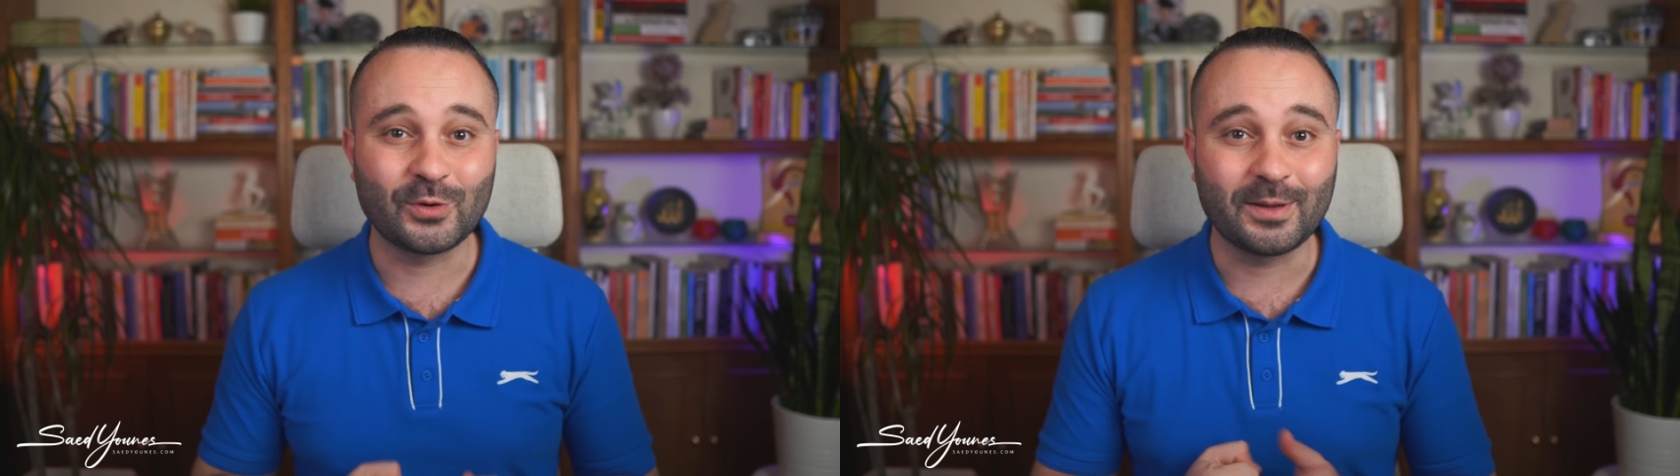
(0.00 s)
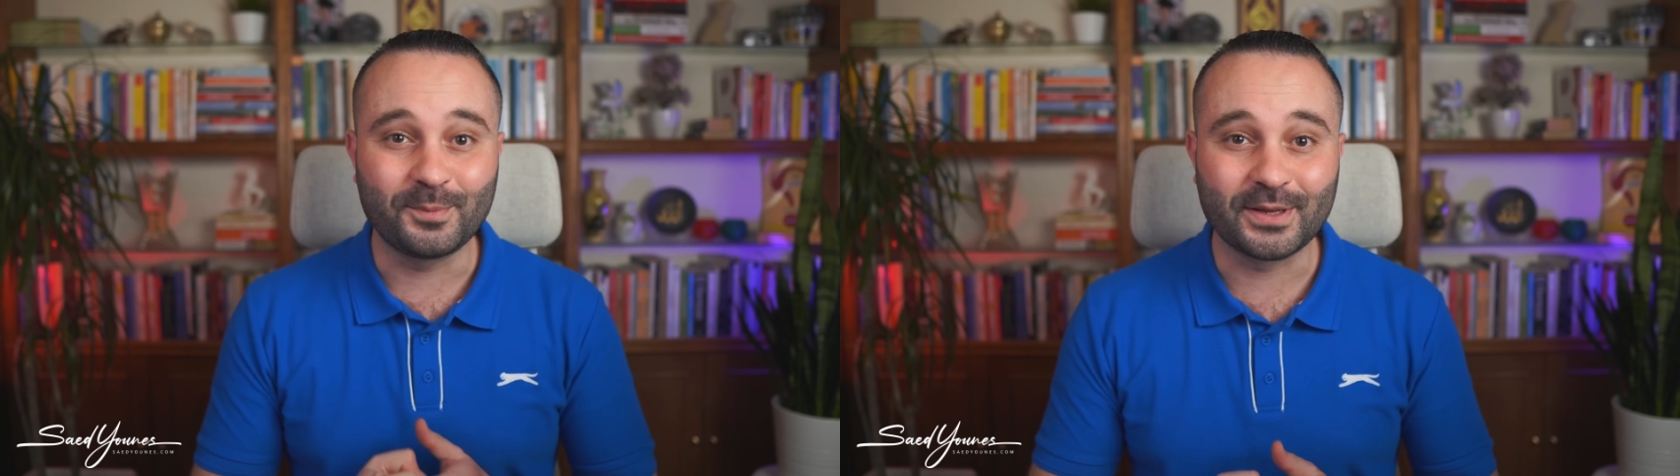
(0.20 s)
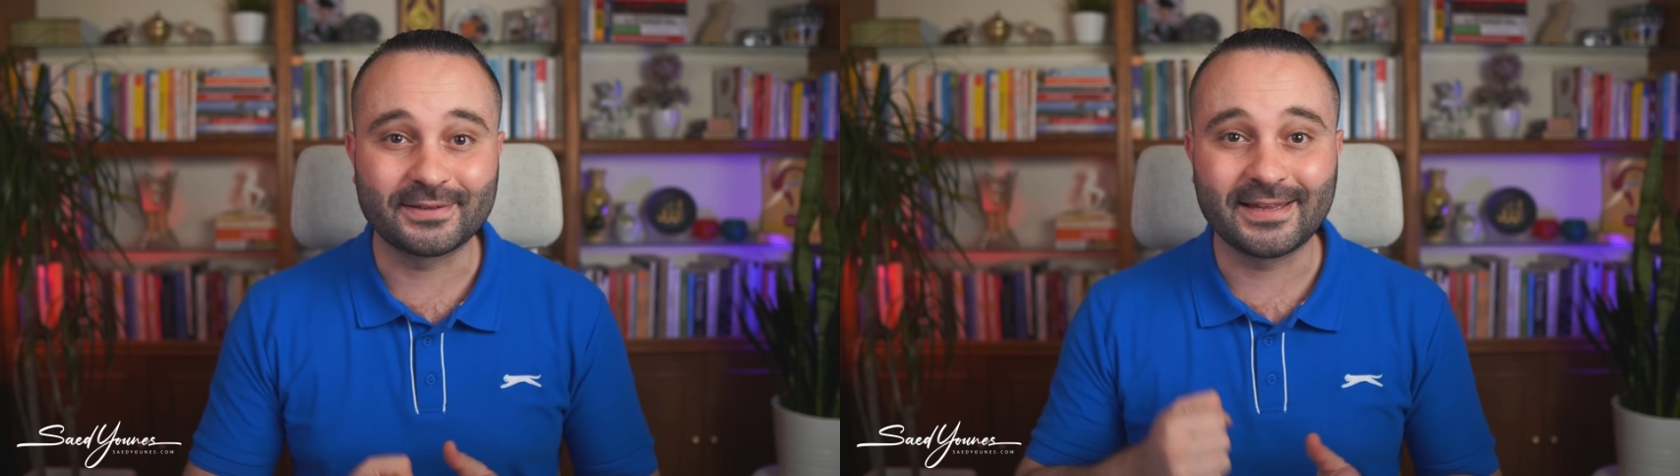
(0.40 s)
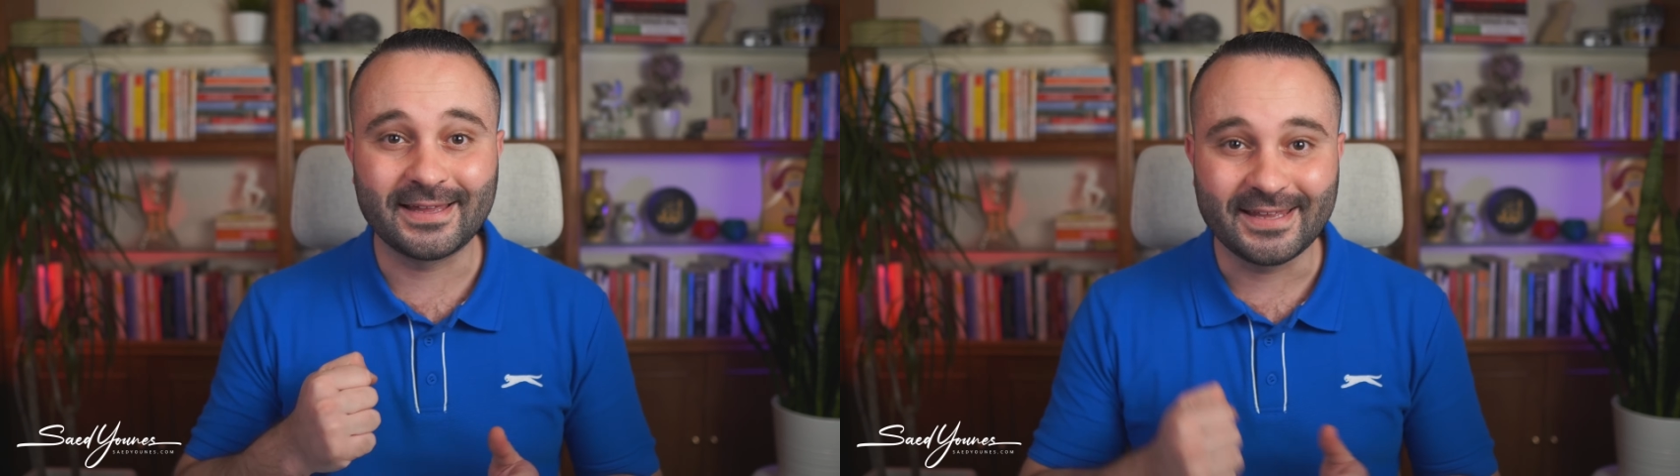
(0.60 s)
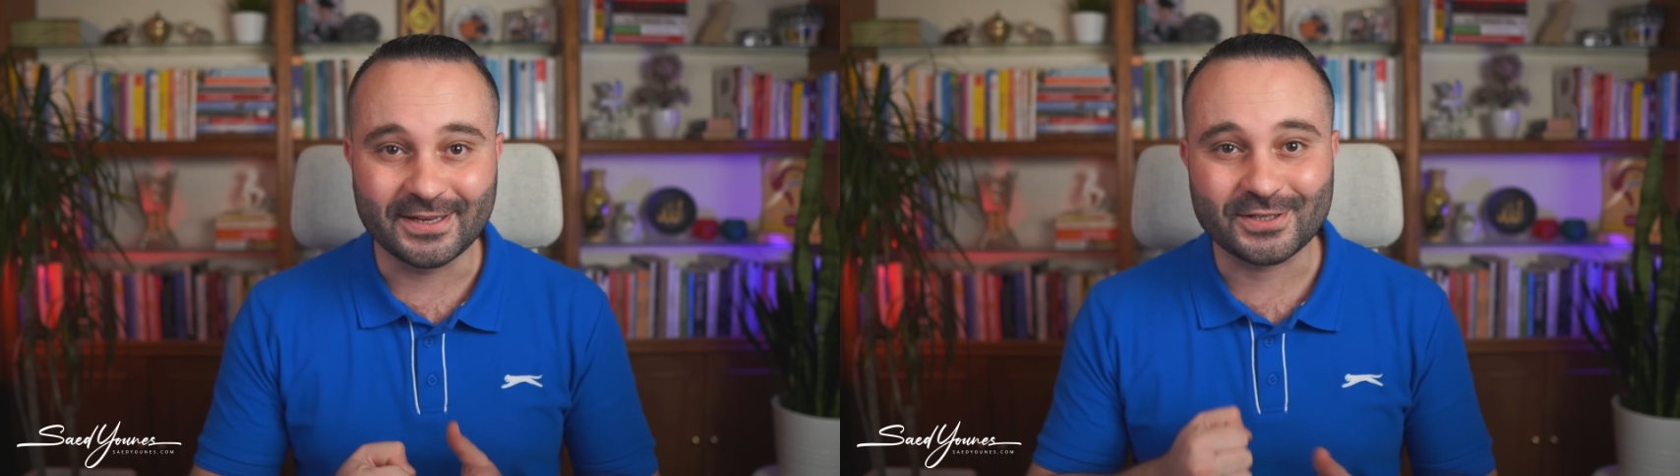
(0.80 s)

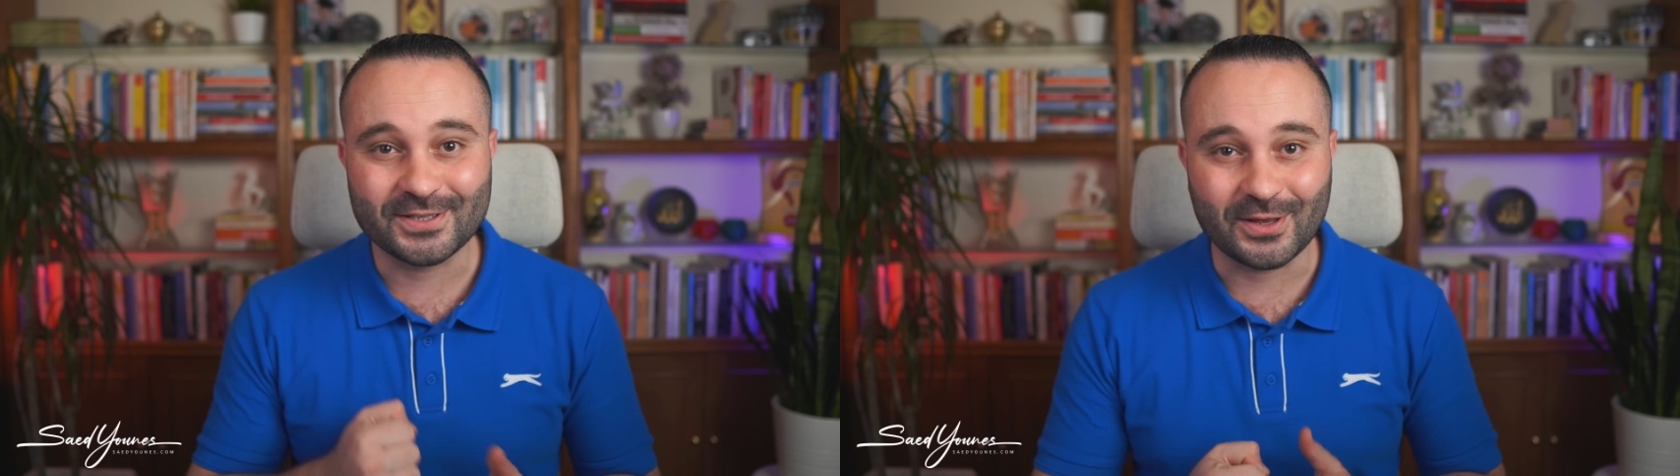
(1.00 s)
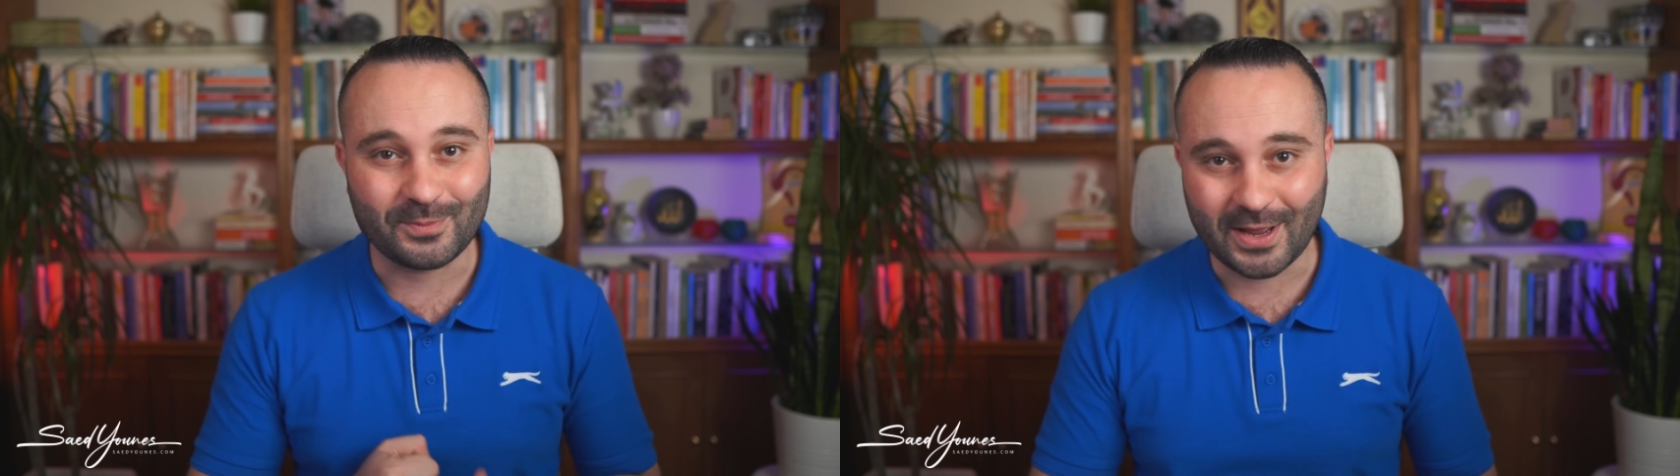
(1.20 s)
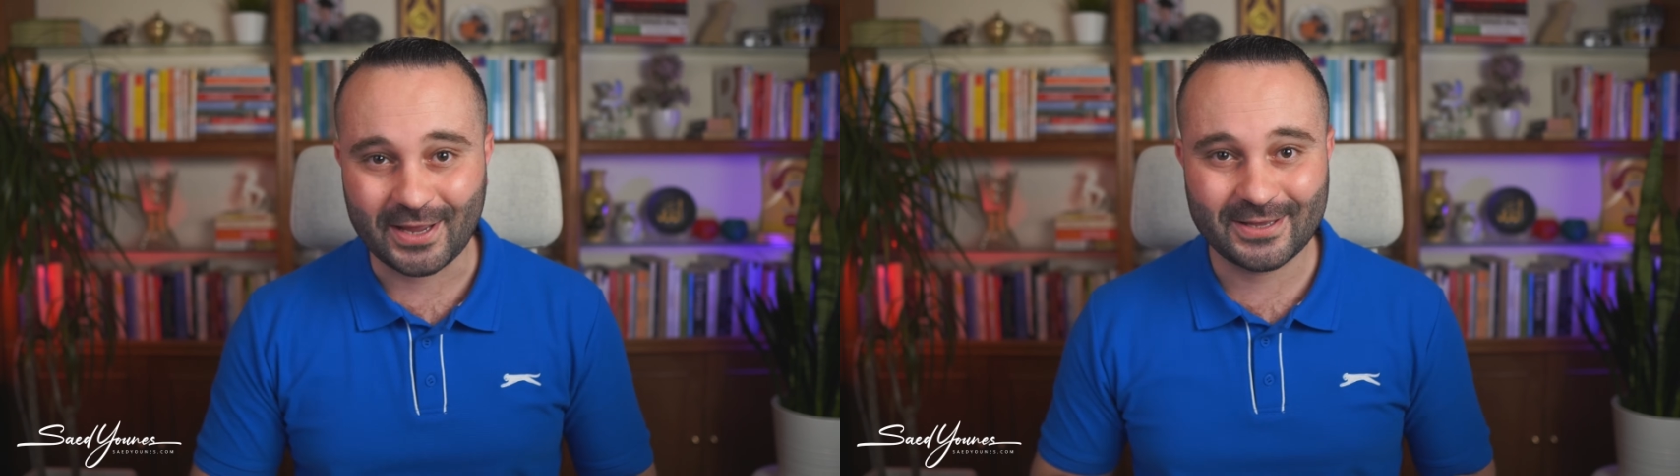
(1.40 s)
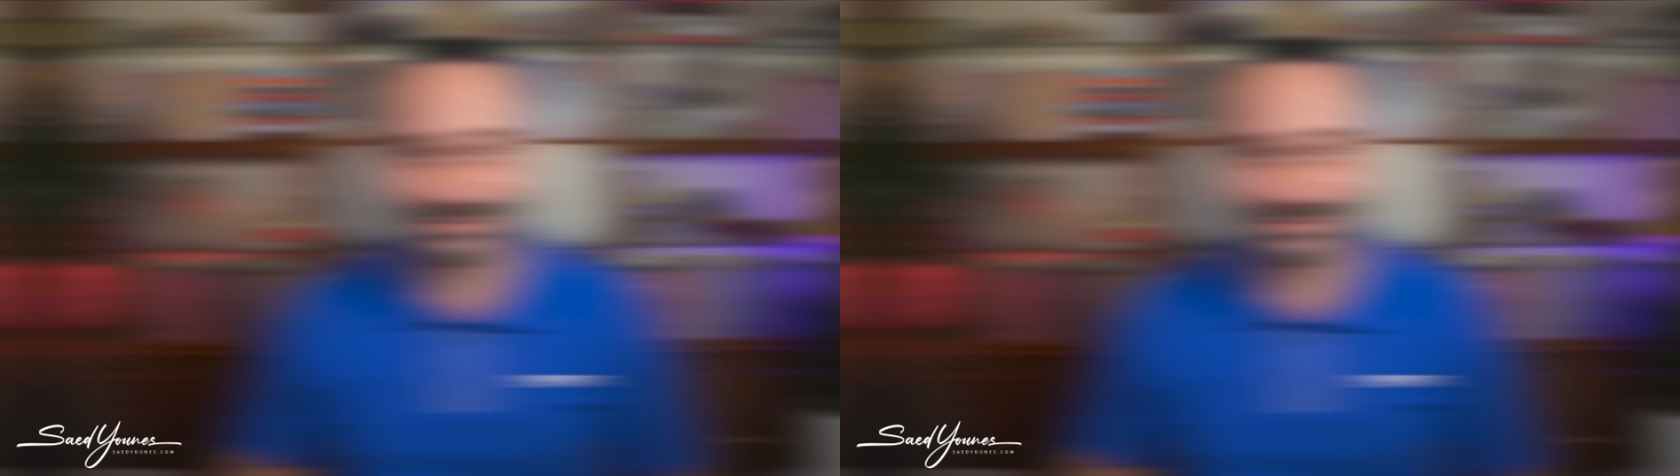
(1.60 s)
وخبرنا ايش صار معك